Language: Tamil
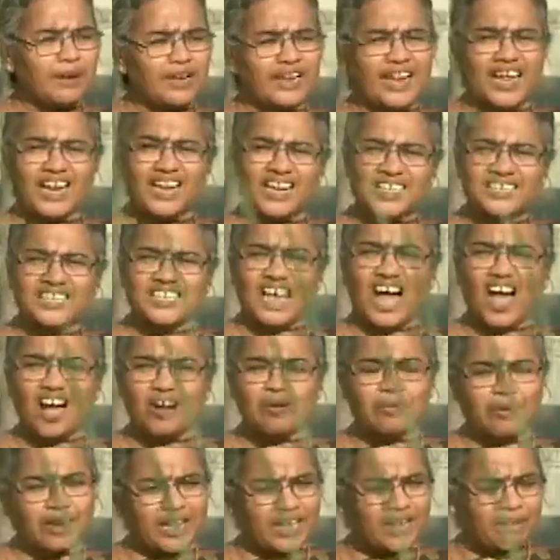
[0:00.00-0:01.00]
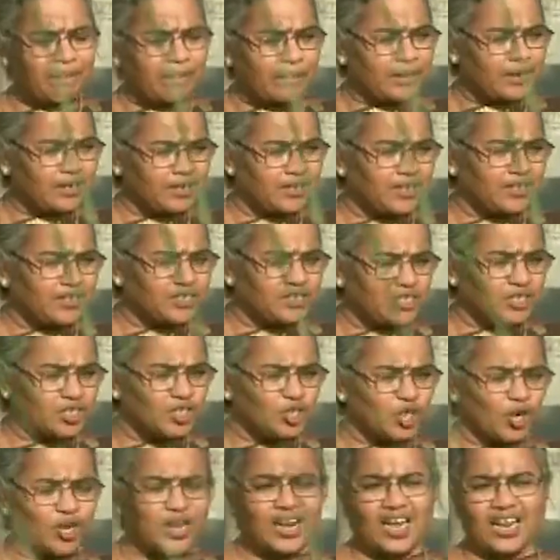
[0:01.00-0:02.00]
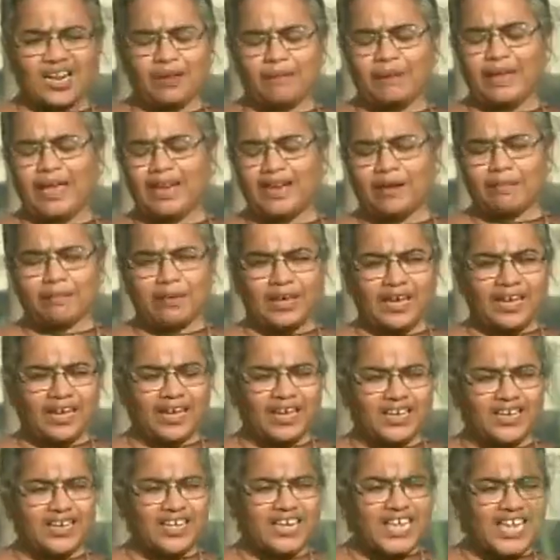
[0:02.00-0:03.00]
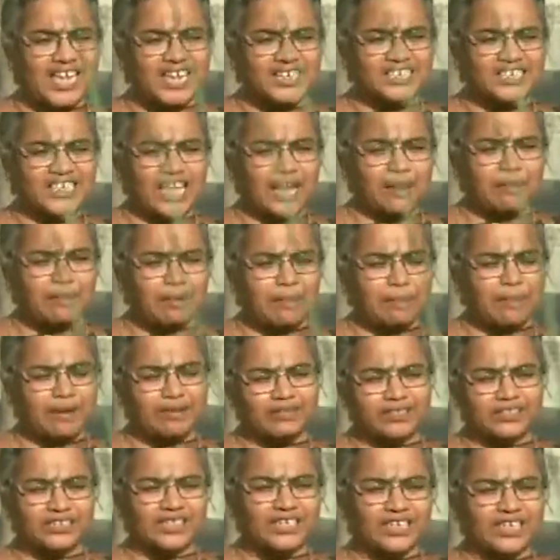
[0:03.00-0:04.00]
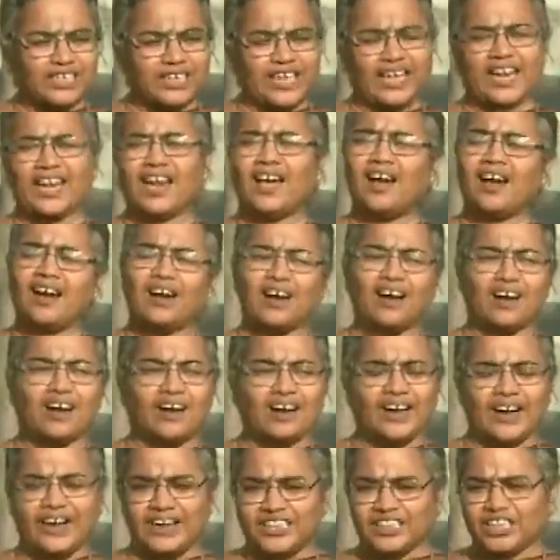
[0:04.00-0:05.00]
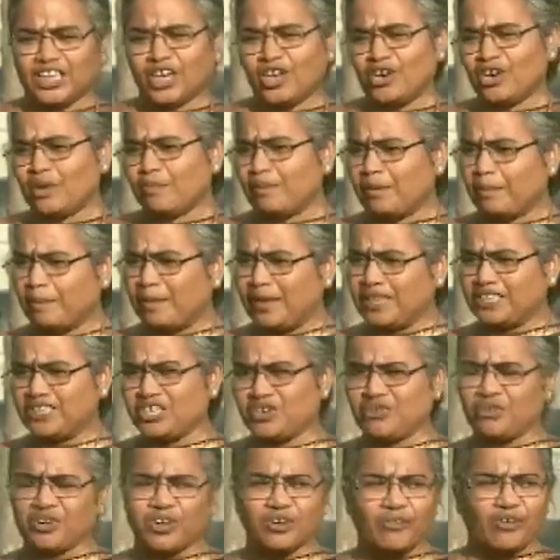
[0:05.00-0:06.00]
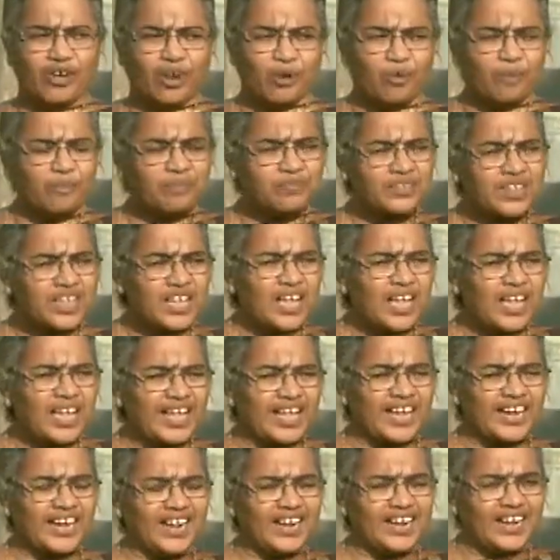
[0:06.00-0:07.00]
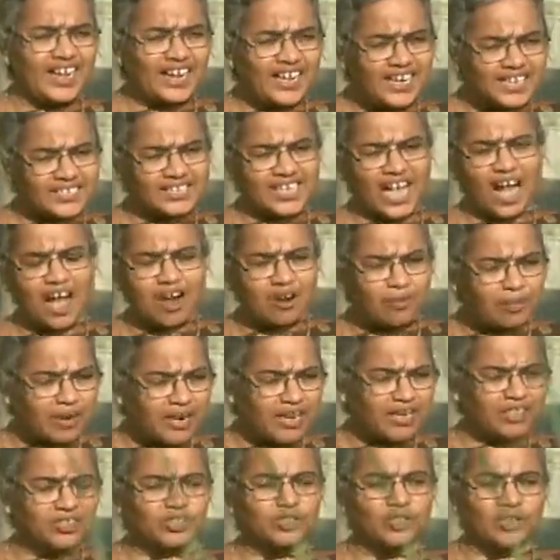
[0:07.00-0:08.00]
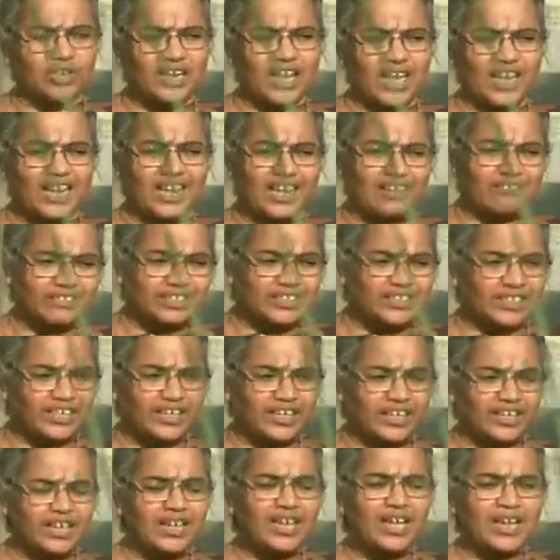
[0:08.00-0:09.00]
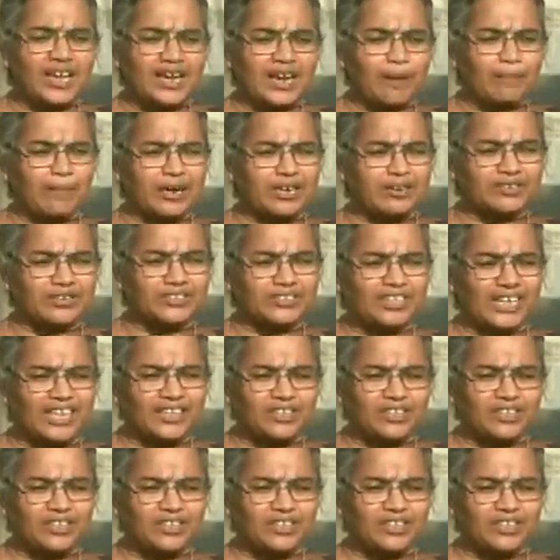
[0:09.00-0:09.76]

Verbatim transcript: நெல் சாகுபடி சொன்னாலுமே நம்ம நீர் சேமிப்பை வந்து எல்லா இடத்துலையும் நம்ம பேசி கொண்டு வரோம் ஏன்னா நெல் சாகுபடின்னு சொன்னாலே வந்து நமக்கு வந்து